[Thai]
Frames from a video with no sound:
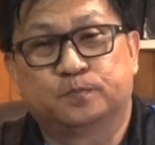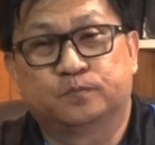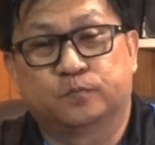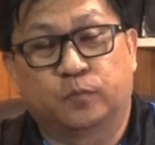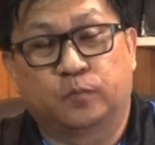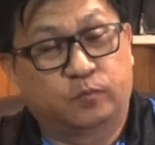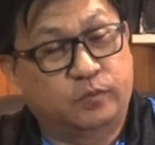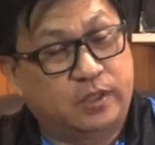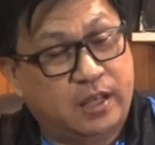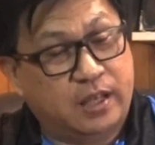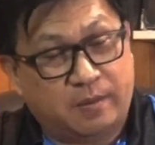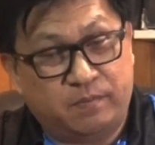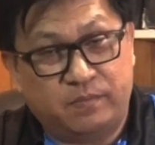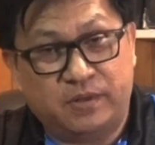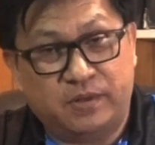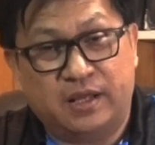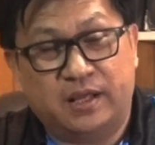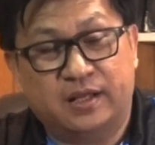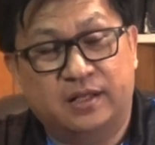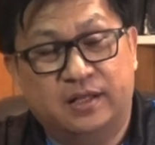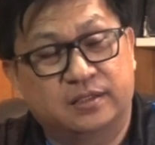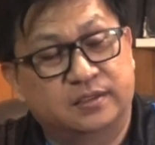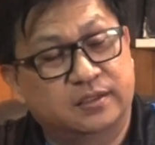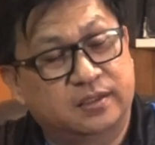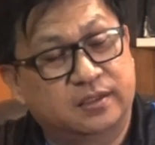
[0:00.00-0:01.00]
ผมย้ำนะ
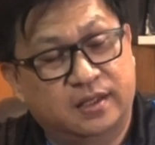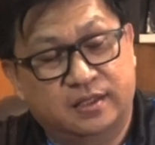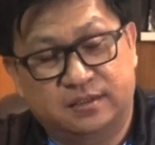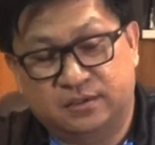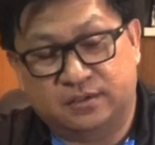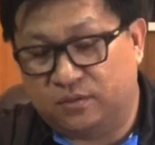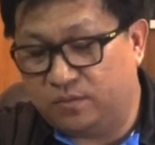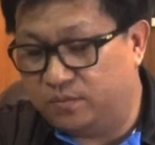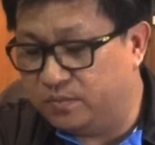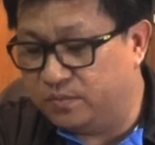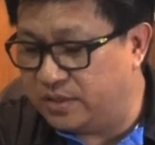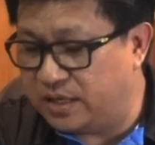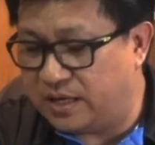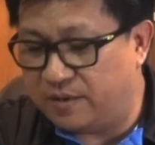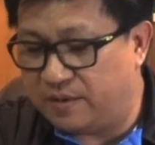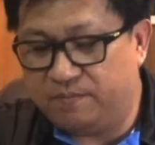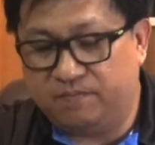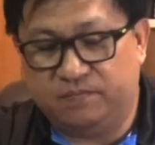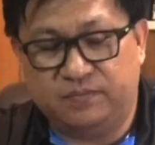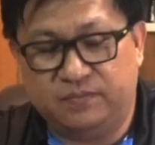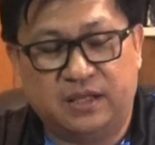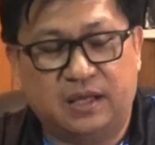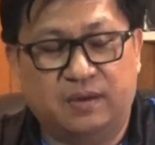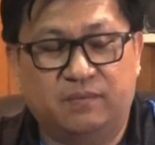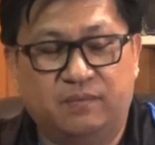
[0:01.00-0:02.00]
ในเชิงกระทรับผม
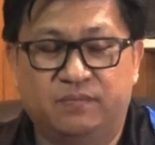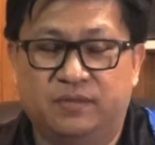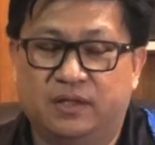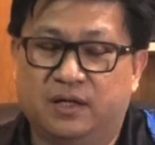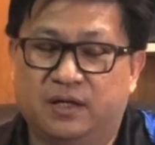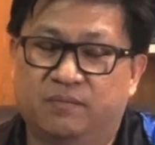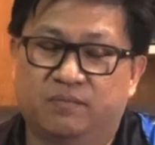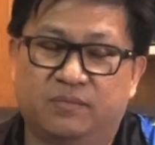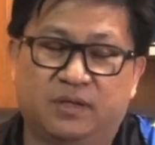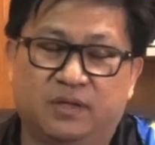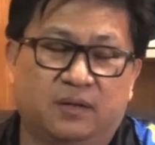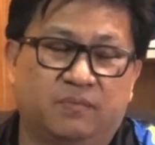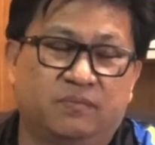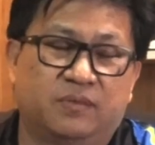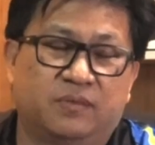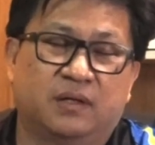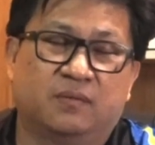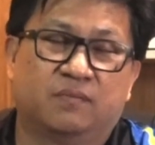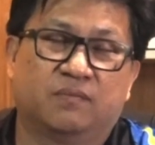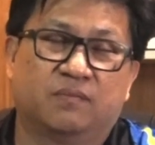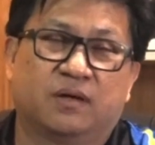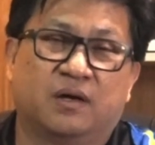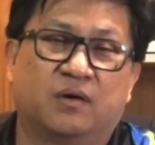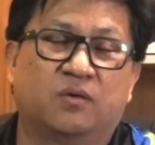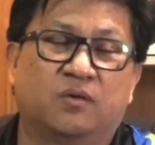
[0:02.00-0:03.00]
ย้ำย้ำย้ำย้ำ
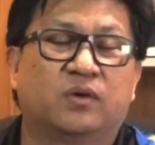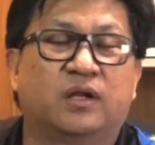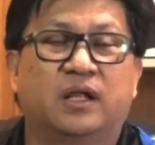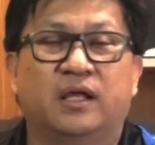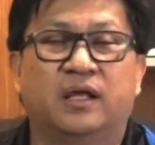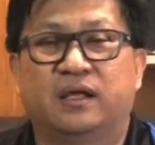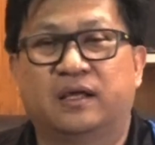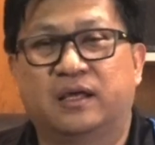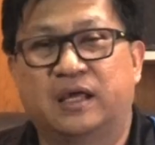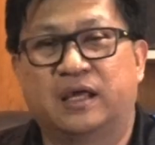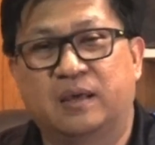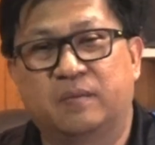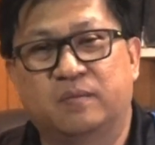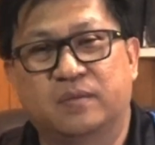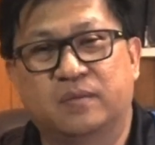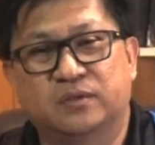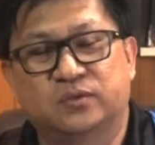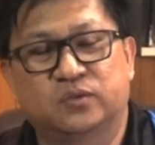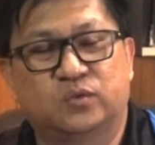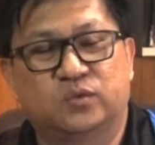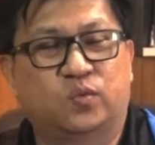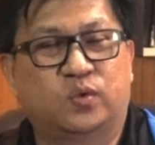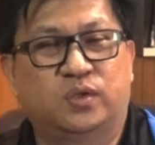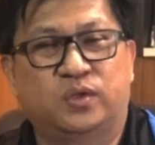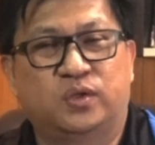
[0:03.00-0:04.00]
ย้ำเขาเล่นเกมเข้า
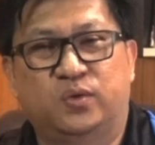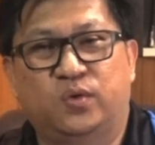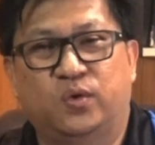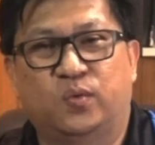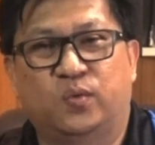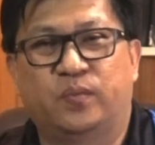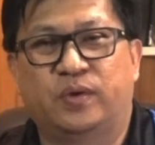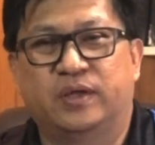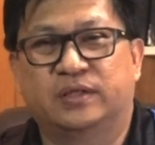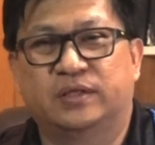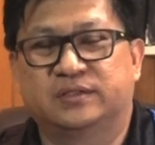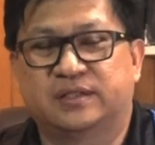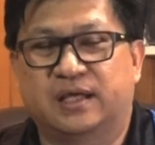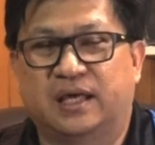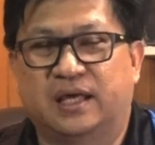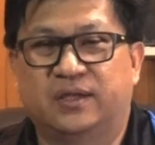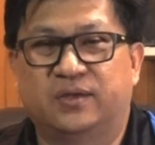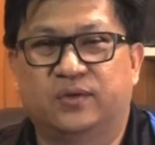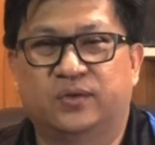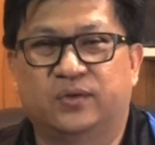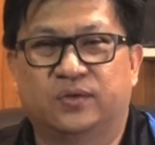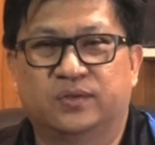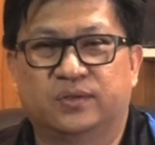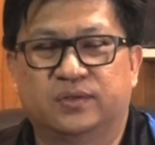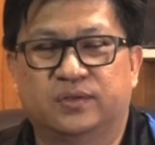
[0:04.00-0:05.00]
สู่วันที่6เมษา
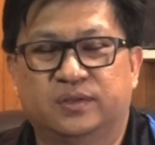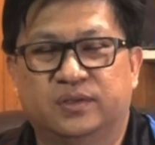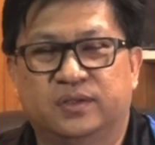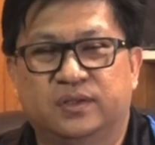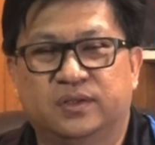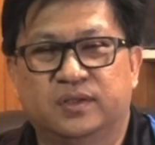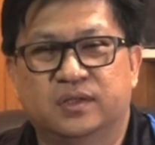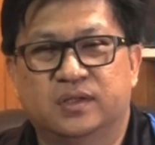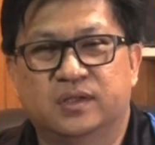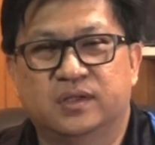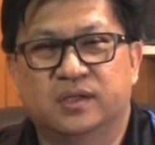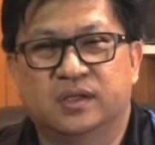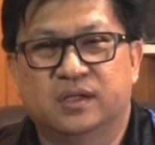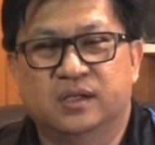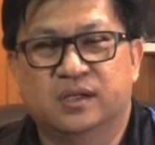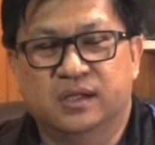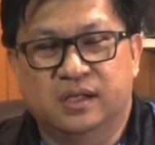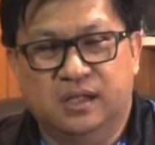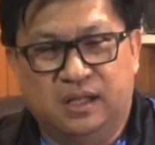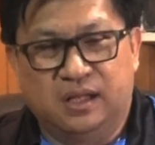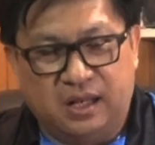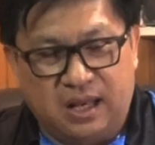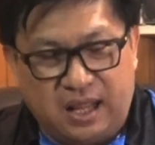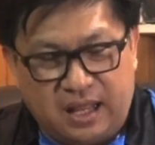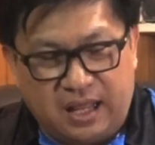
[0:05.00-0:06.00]
ยน
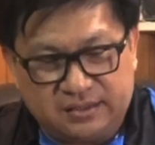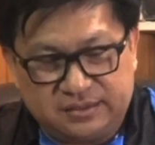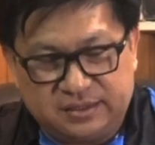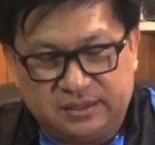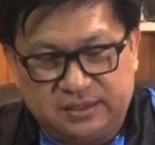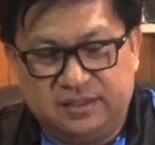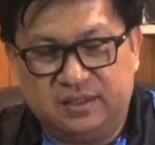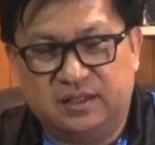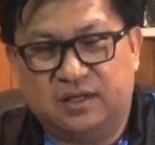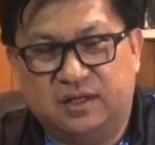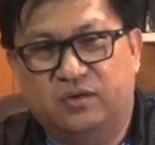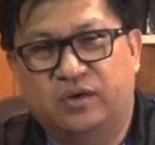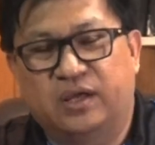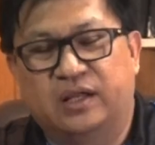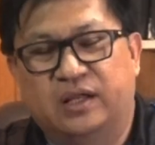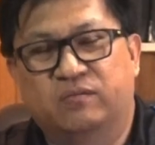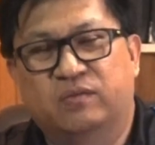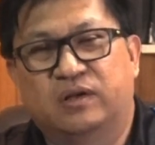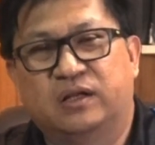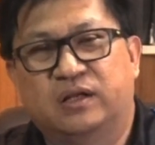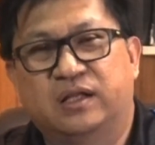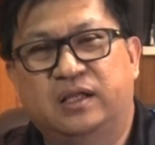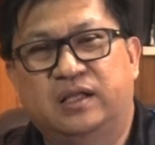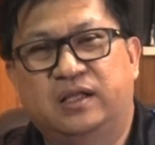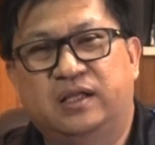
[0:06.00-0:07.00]
และสิ่งที่เราเห็น
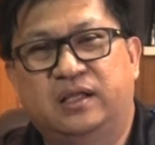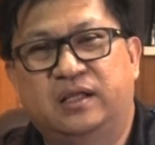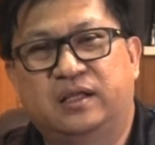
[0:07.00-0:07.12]
วันนี้